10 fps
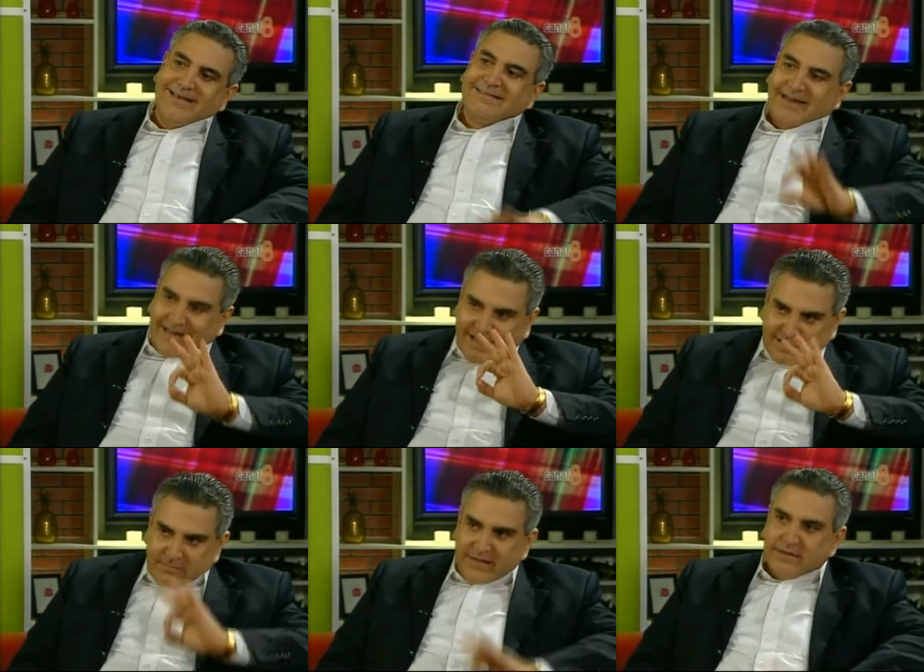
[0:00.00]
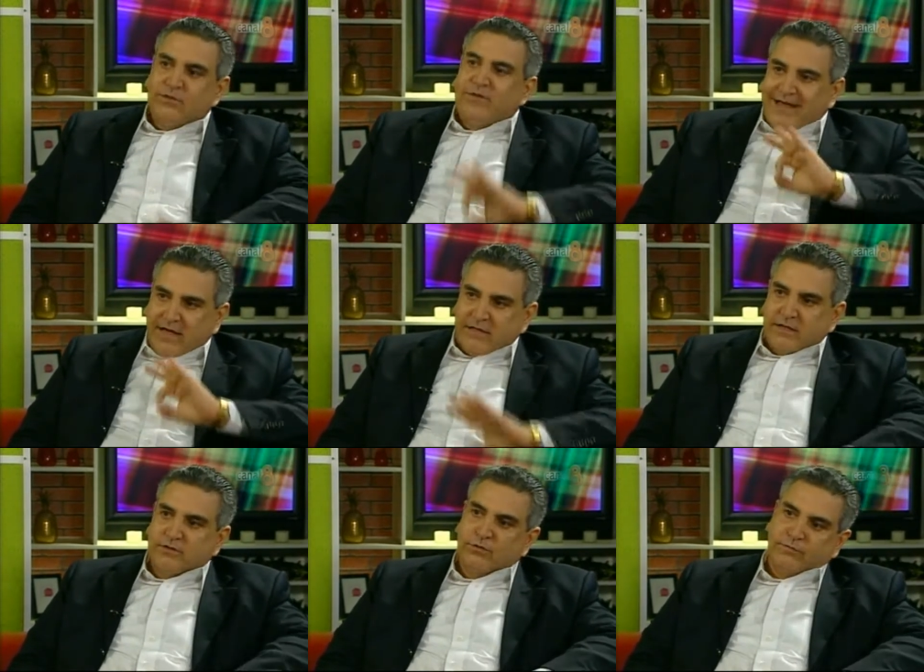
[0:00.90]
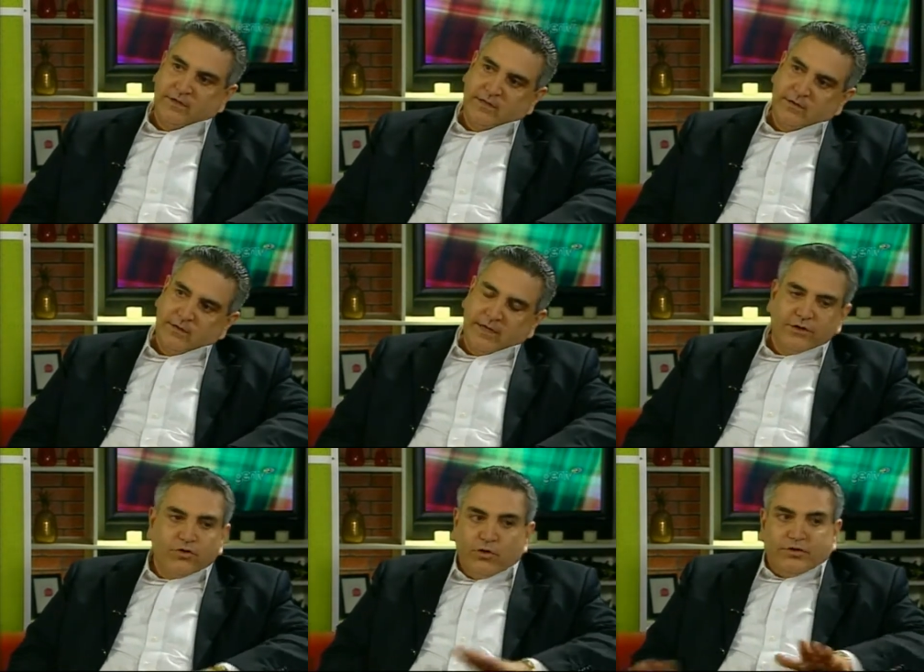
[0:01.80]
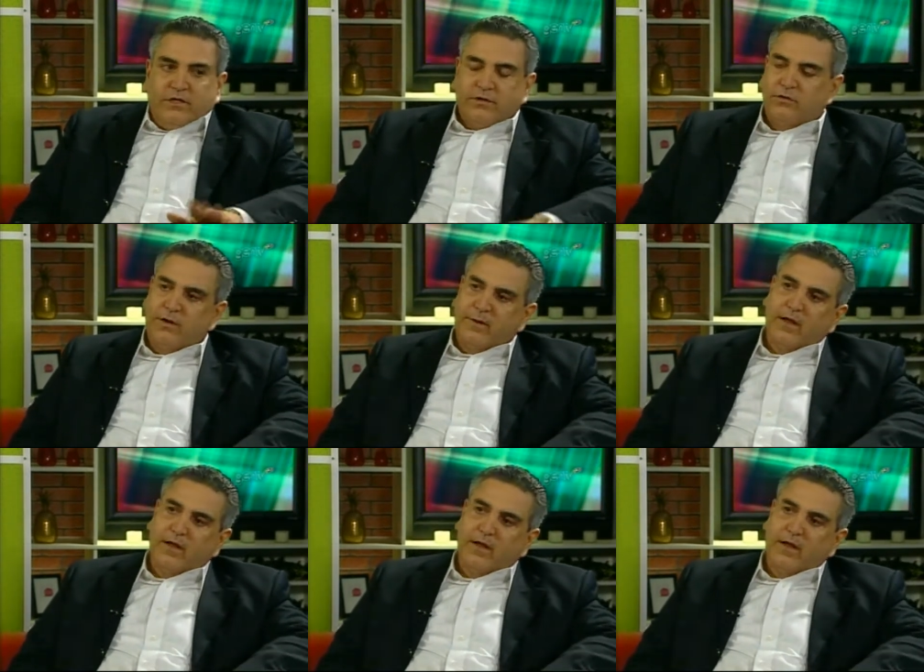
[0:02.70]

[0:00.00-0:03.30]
es realmente una catástrofe, en todo sentido de la